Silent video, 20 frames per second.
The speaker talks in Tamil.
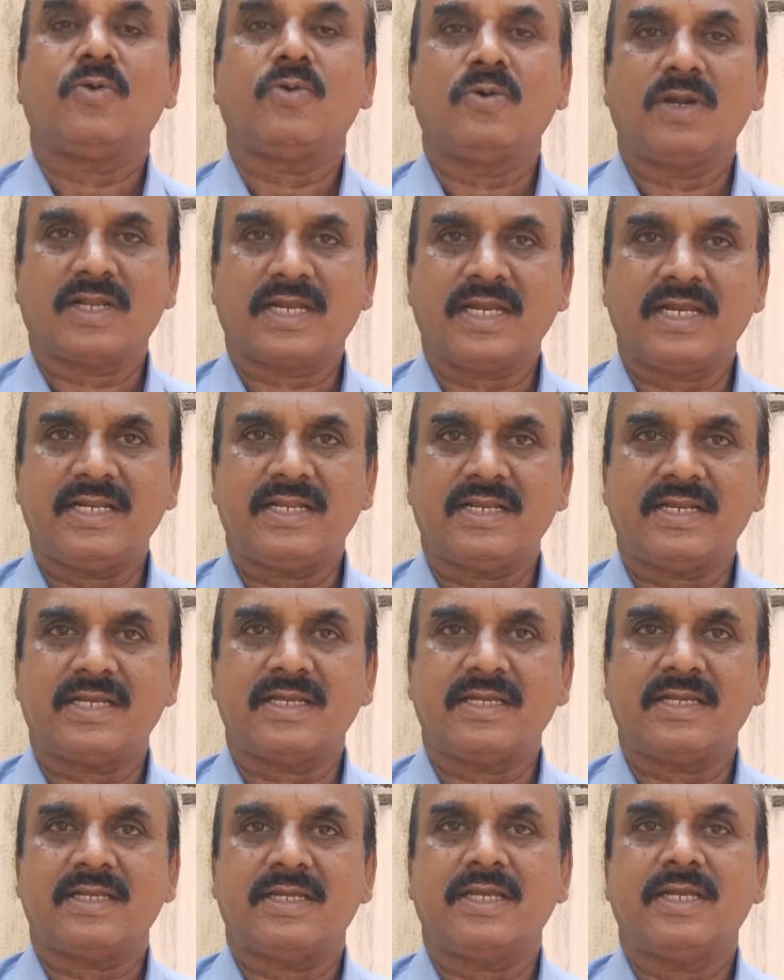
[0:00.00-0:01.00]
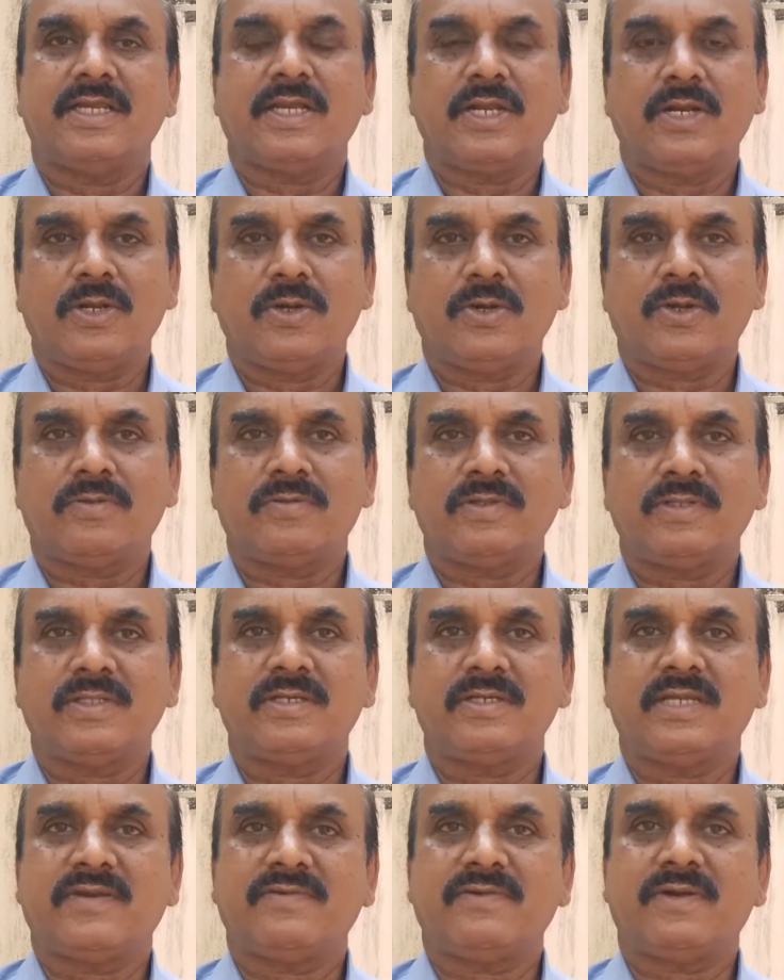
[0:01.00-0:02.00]
உங்கள் கையில் இருக்குது எல்லோரும்
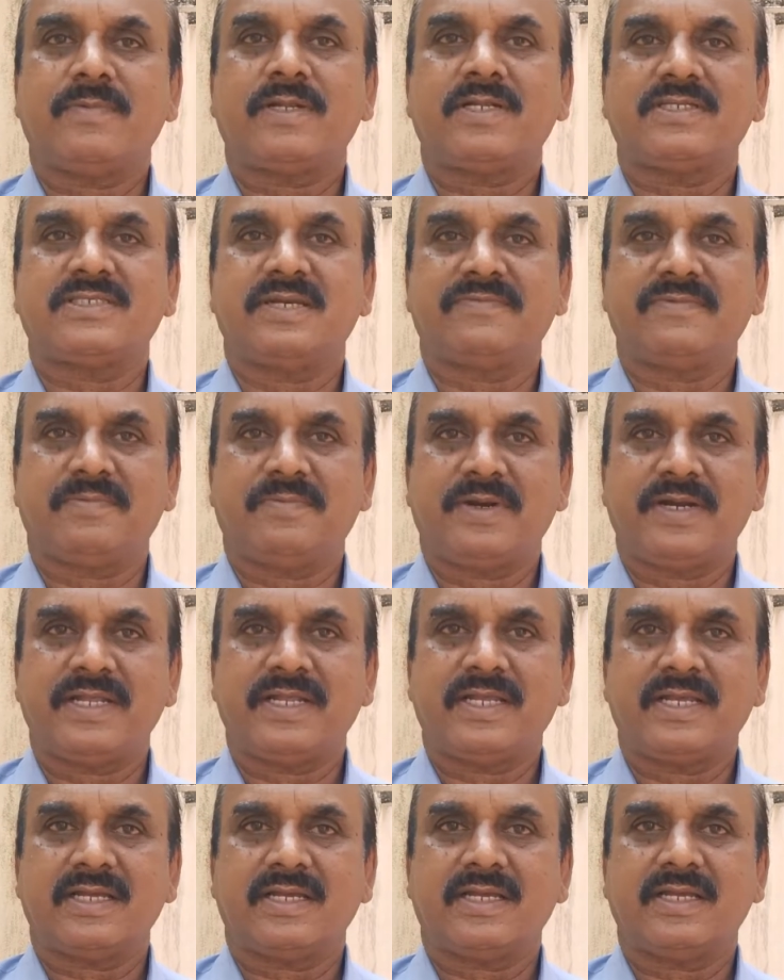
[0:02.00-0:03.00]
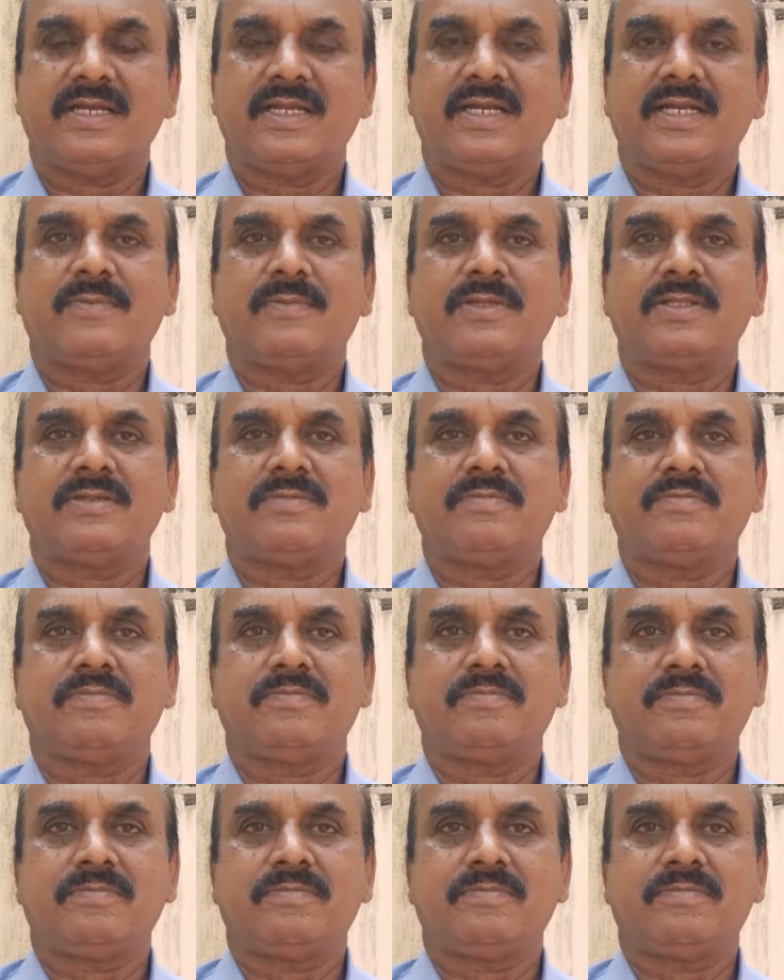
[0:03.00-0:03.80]
வந்து என்வரன்மெண்டல் சேஃப்டி படிக்க நமது